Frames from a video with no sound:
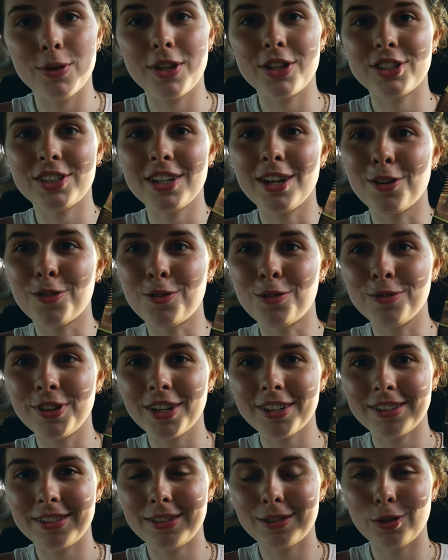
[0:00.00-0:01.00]
On a acheté un
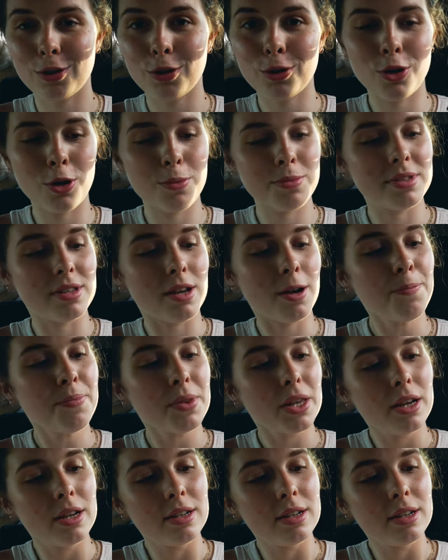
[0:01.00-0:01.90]
convertisseur comme ça.